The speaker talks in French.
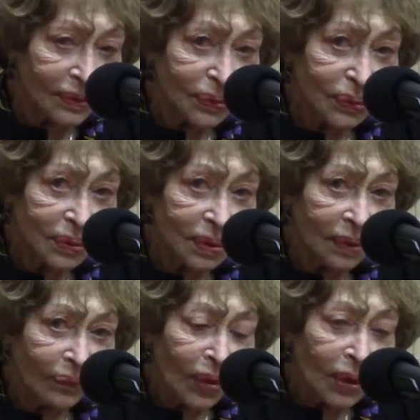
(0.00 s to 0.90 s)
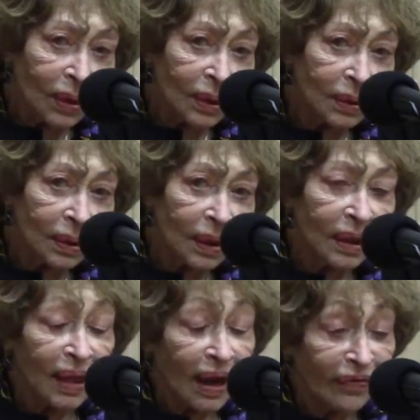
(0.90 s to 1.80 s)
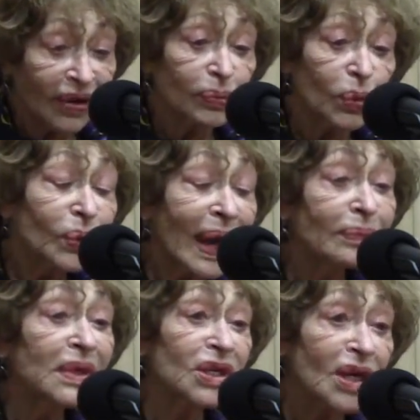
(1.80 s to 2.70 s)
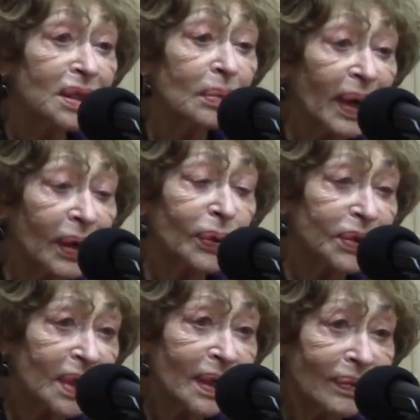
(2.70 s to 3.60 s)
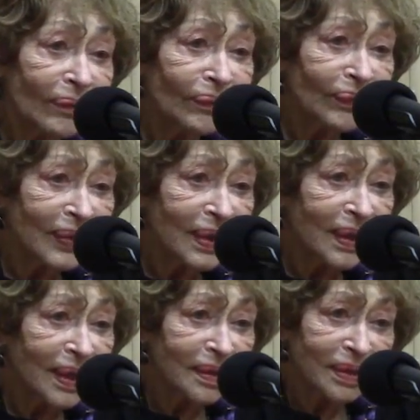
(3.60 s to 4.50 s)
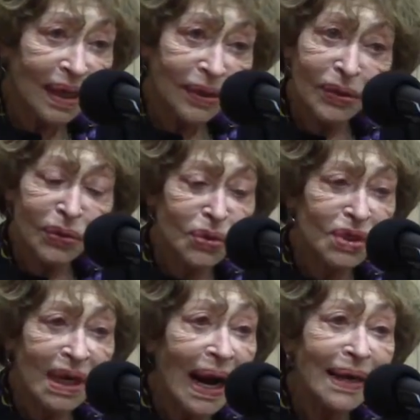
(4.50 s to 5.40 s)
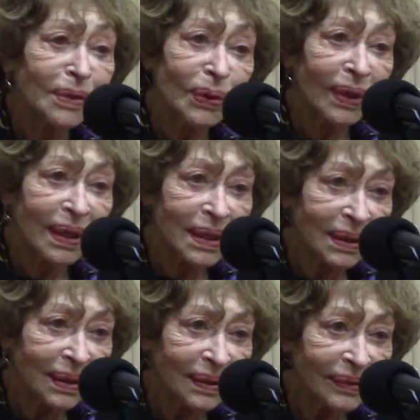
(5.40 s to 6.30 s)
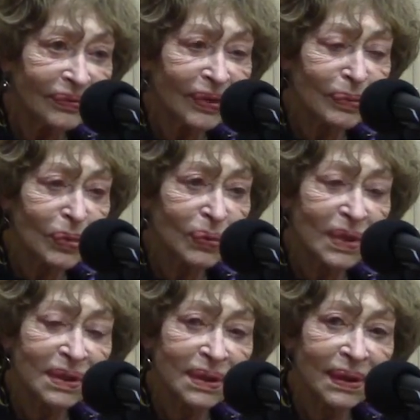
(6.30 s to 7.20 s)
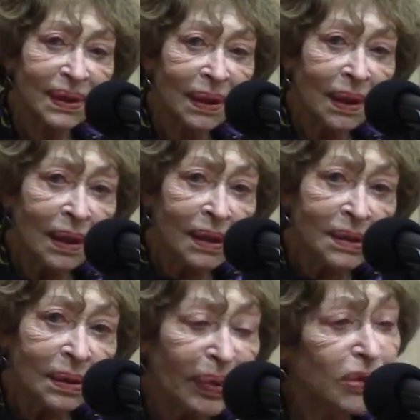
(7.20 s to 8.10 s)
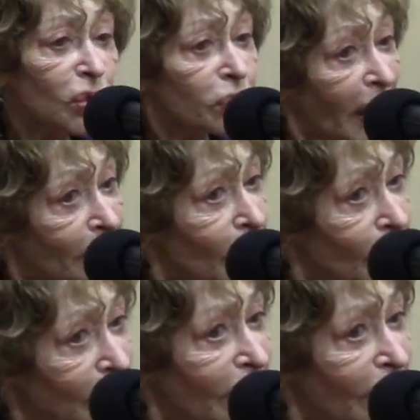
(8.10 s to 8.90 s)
quand, euh, avec mon ami Janine Belhoja, qui est quelqu'un que j'ai adoré, vraiment, on était parce que je parle beaucoup